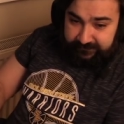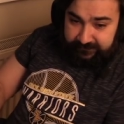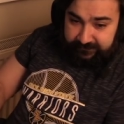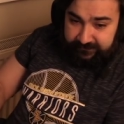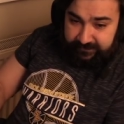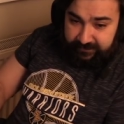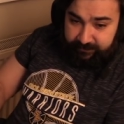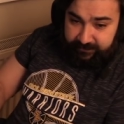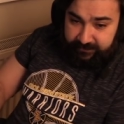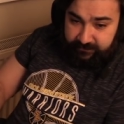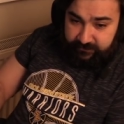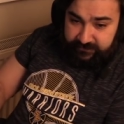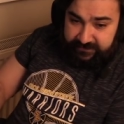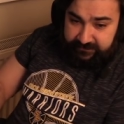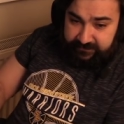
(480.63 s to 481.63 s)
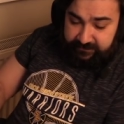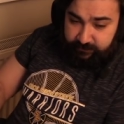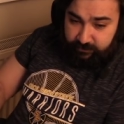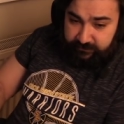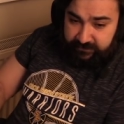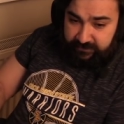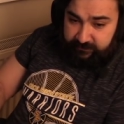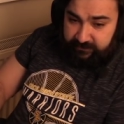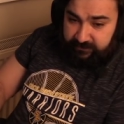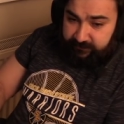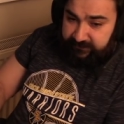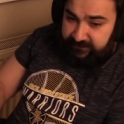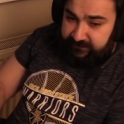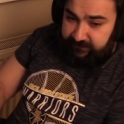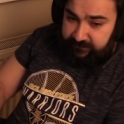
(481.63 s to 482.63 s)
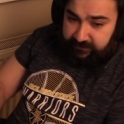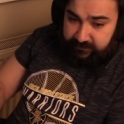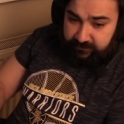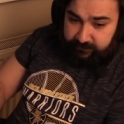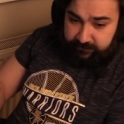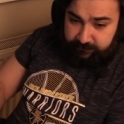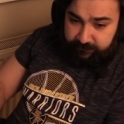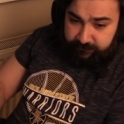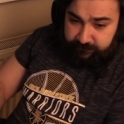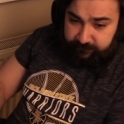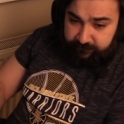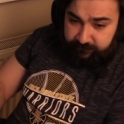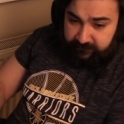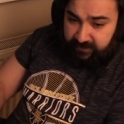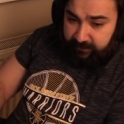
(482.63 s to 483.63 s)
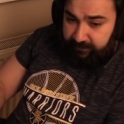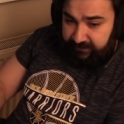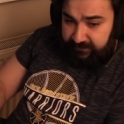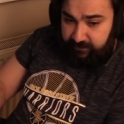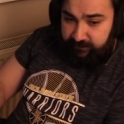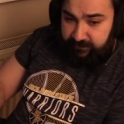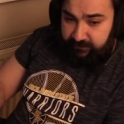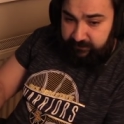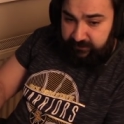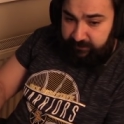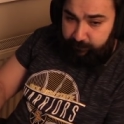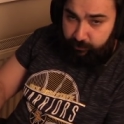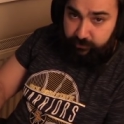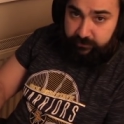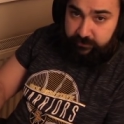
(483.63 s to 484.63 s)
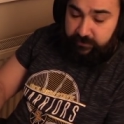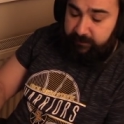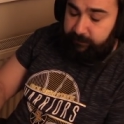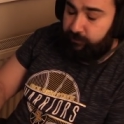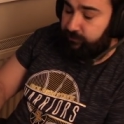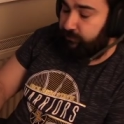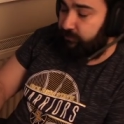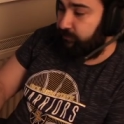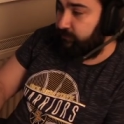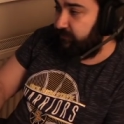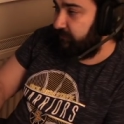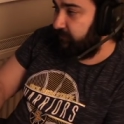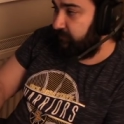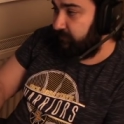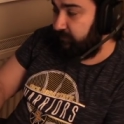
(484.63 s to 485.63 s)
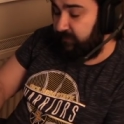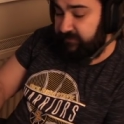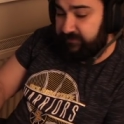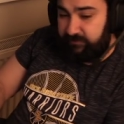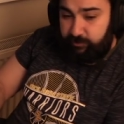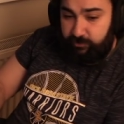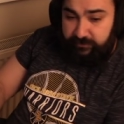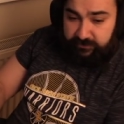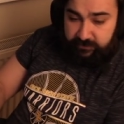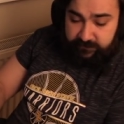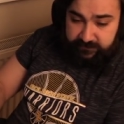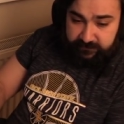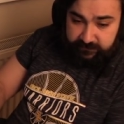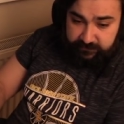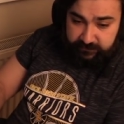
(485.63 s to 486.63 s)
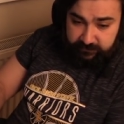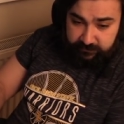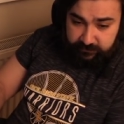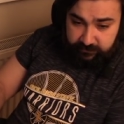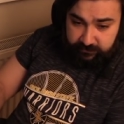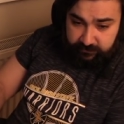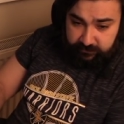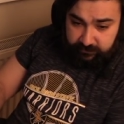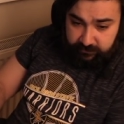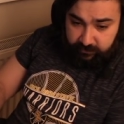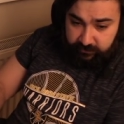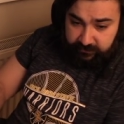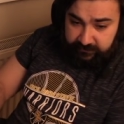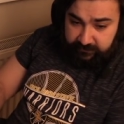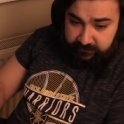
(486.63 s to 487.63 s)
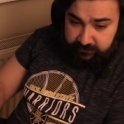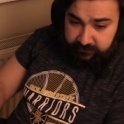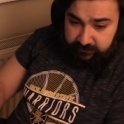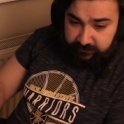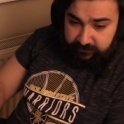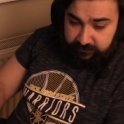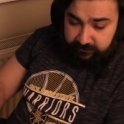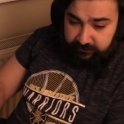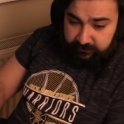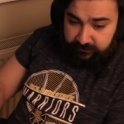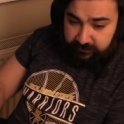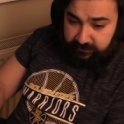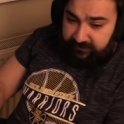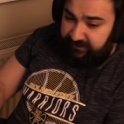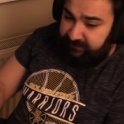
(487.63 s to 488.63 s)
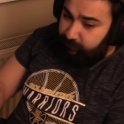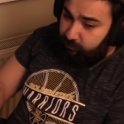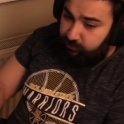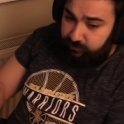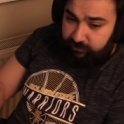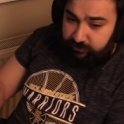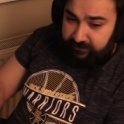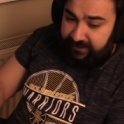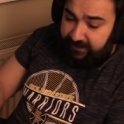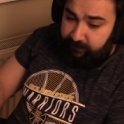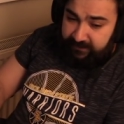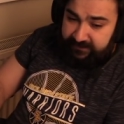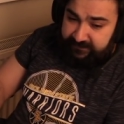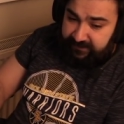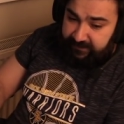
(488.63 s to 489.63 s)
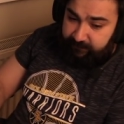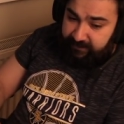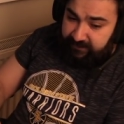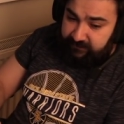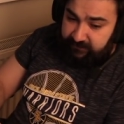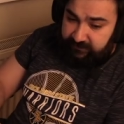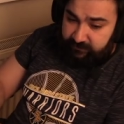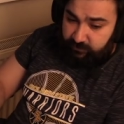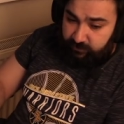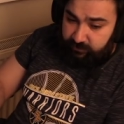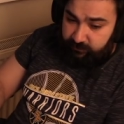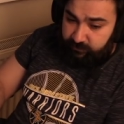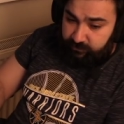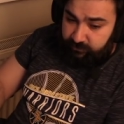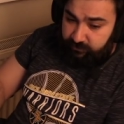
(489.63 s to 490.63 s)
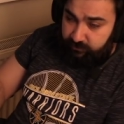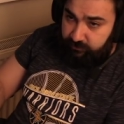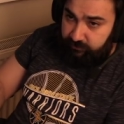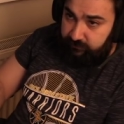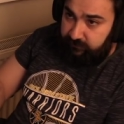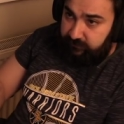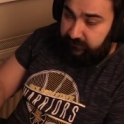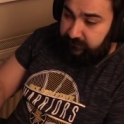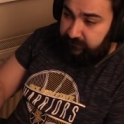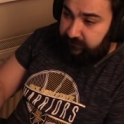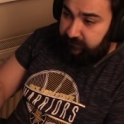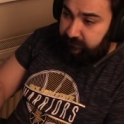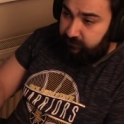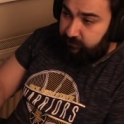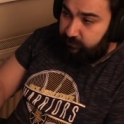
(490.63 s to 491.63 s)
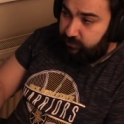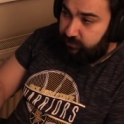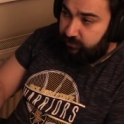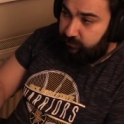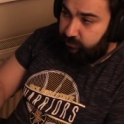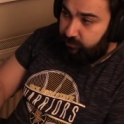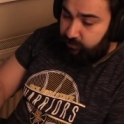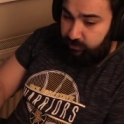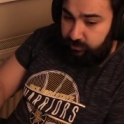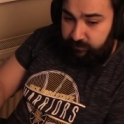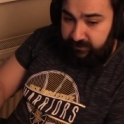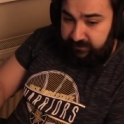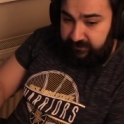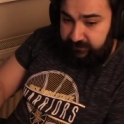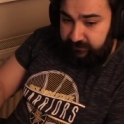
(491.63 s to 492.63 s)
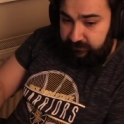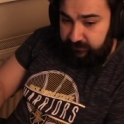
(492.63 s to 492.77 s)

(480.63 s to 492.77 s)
NP'ye özel redpot gelebilir mi? Nasıl? Anlamadım. NP ile mi? Endpoint, endpoint diyorum şey. National Point ile mi satış? Olarak. Redpot gelmez ya. Ben şeyi sordum çünkü dün. Ee, dün mü sordum? Dün sordum aynen.